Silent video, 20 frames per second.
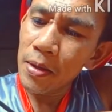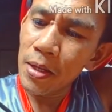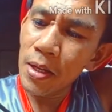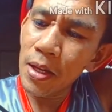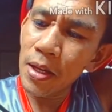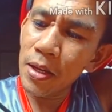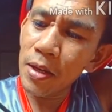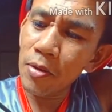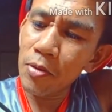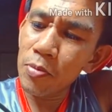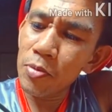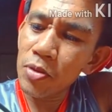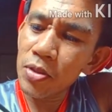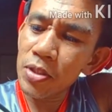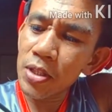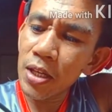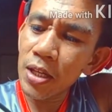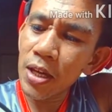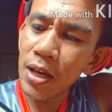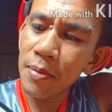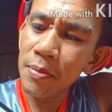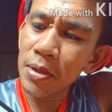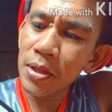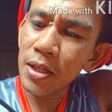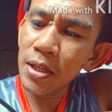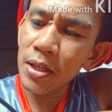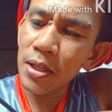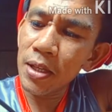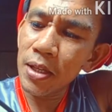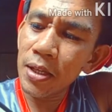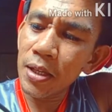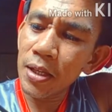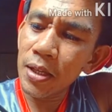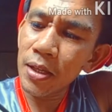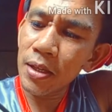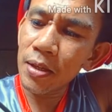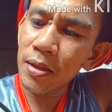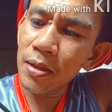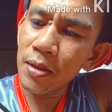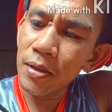Dili na ko sa gamit ani
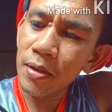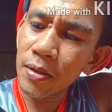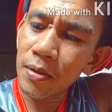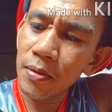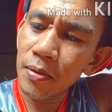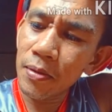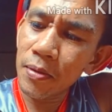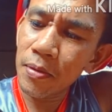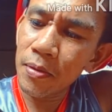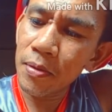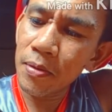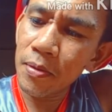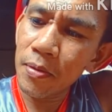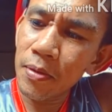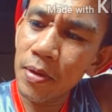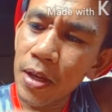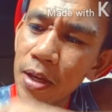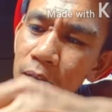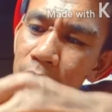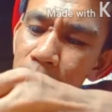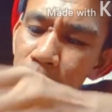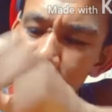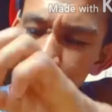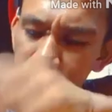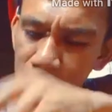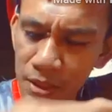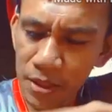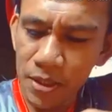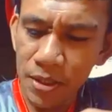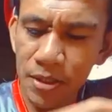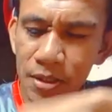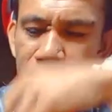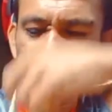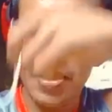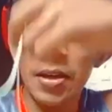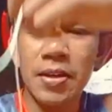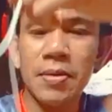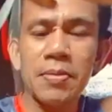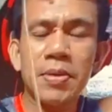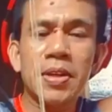kay na naman ni,
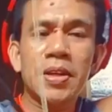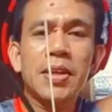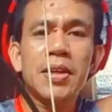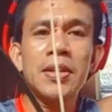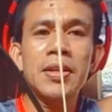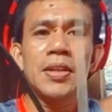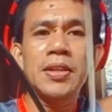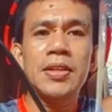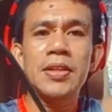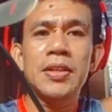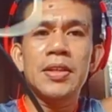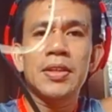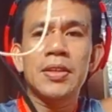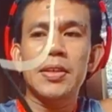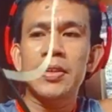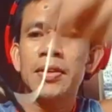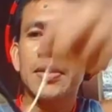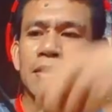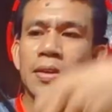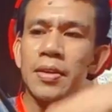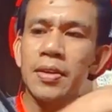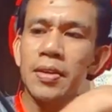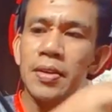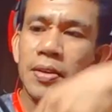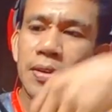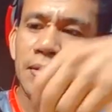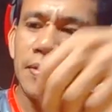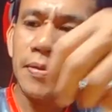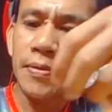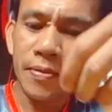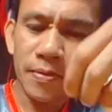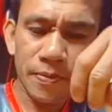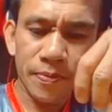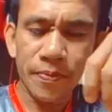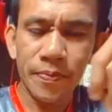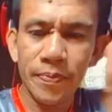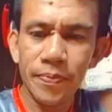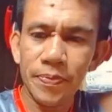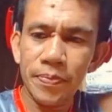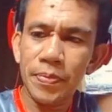na naman ni kani siya.
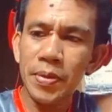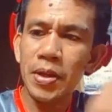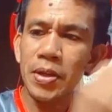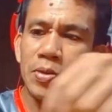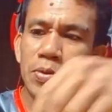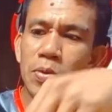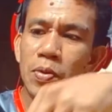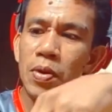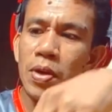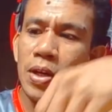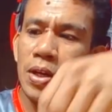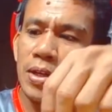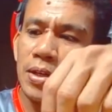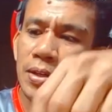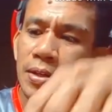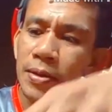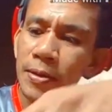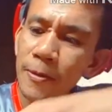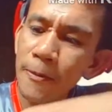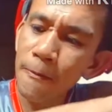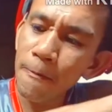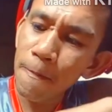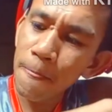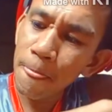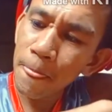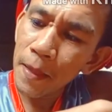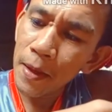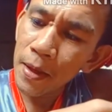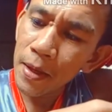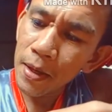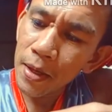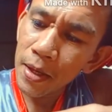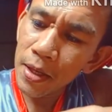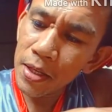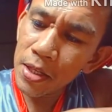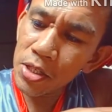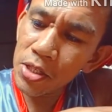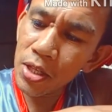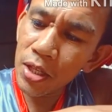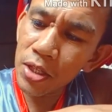Para dunggan.
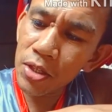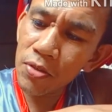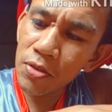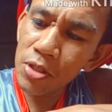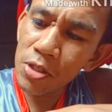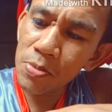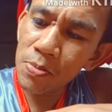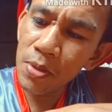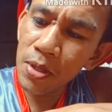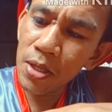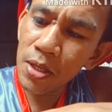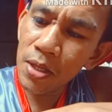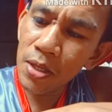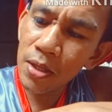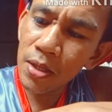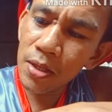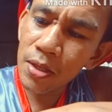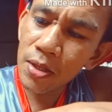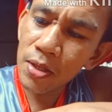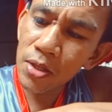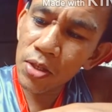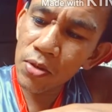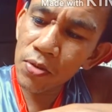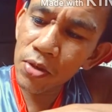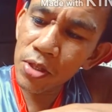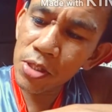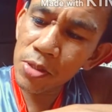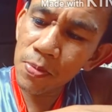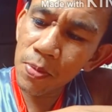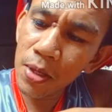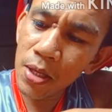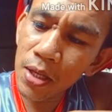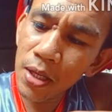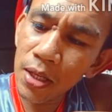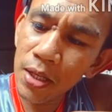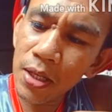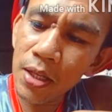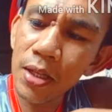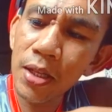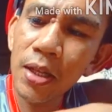Kani siyang USB, USB
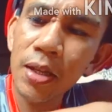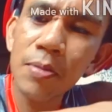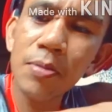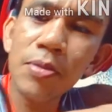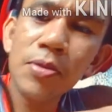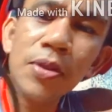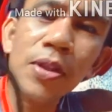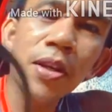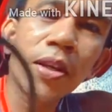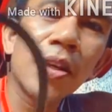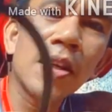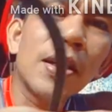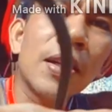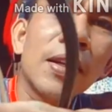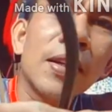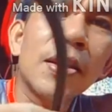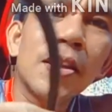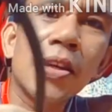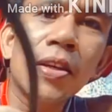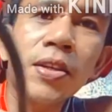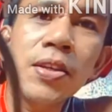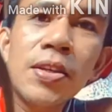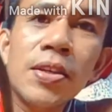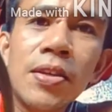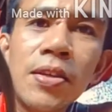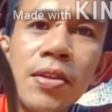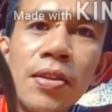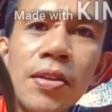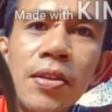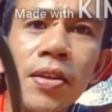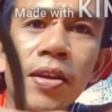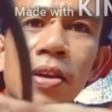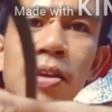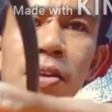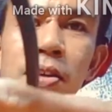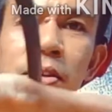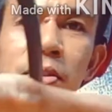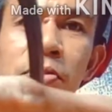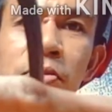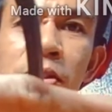kani nakabutang na nay
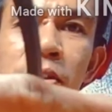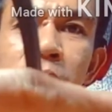nay